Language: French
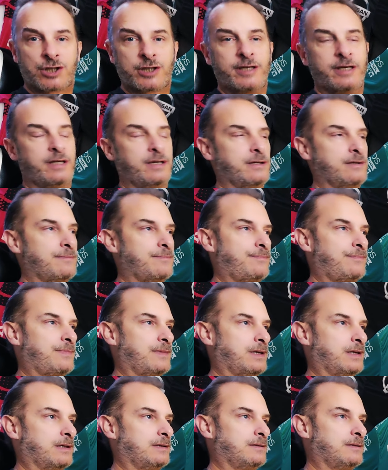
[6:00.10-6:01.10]
acheter.
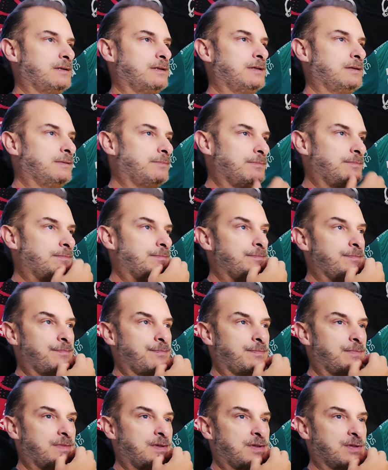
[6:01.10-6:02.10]

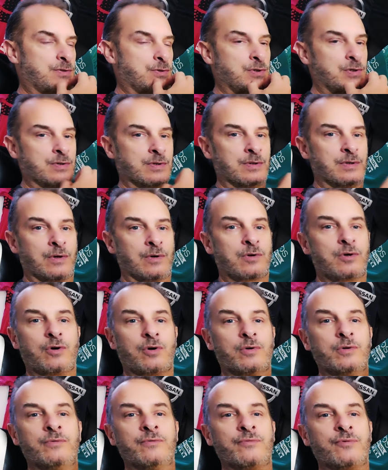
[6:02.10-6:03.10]
Hein.
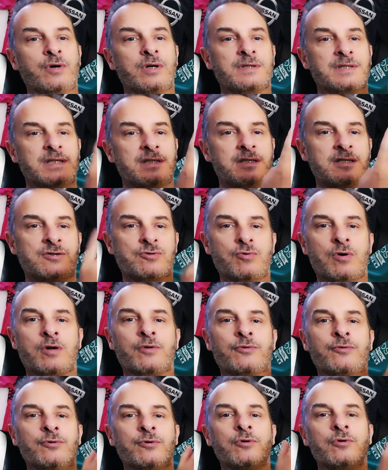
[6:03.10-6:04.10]
Encore une fois, cette
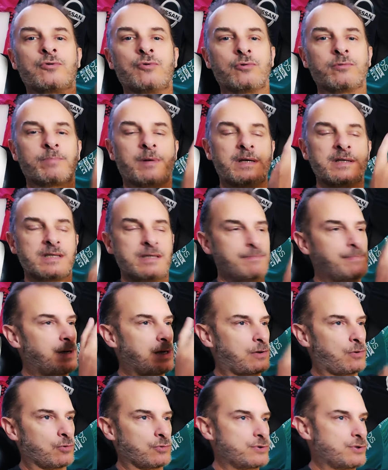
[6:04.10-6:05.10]
histoire de compte
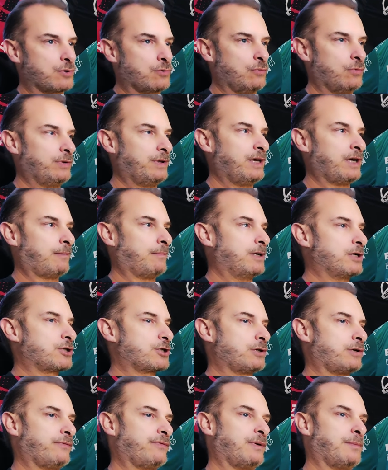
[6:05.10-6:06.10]
principal, compte secondaire,
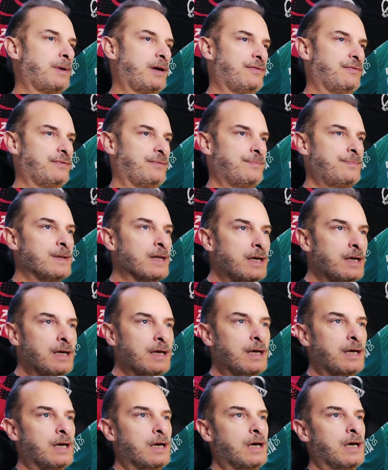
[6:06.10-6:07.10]
machin, enfin bref.
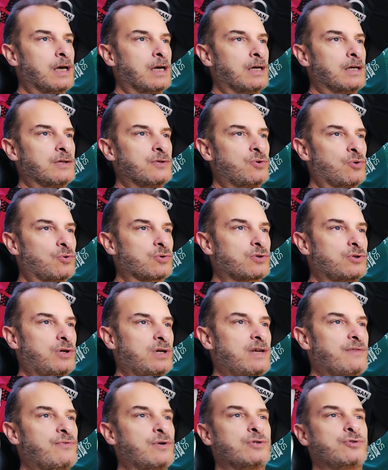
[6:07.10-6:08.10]
Donc
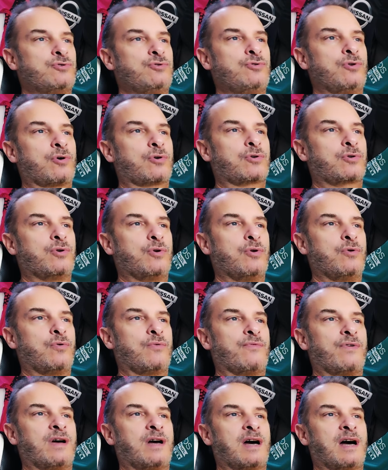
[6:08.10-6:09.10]
les voitures que
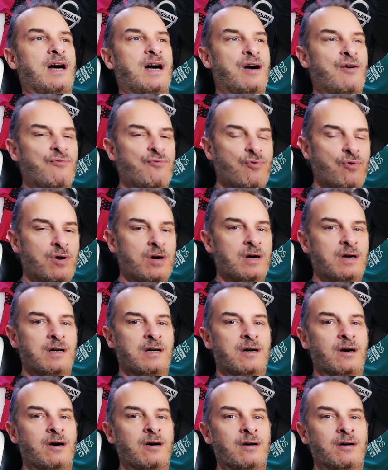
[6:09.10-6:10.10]
l'on va
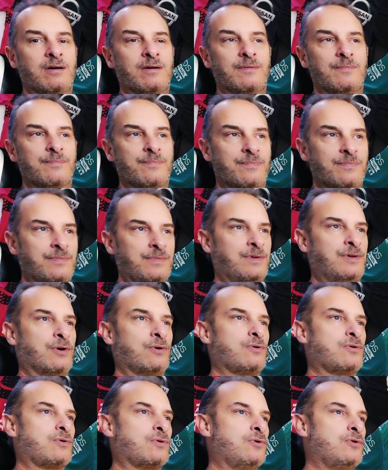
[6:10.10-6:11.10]
avoir
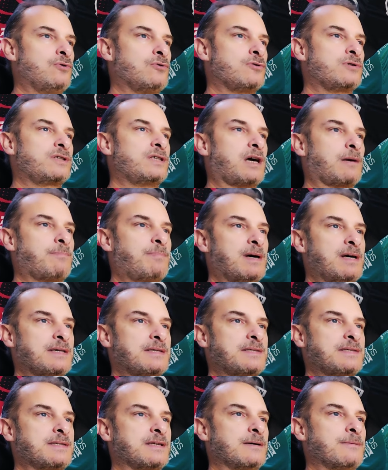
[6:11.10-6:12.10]
dans le
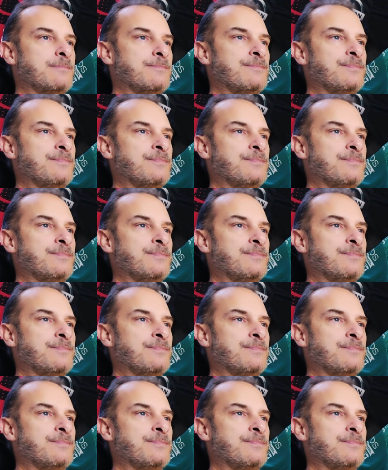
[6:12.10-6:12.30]
Carpass.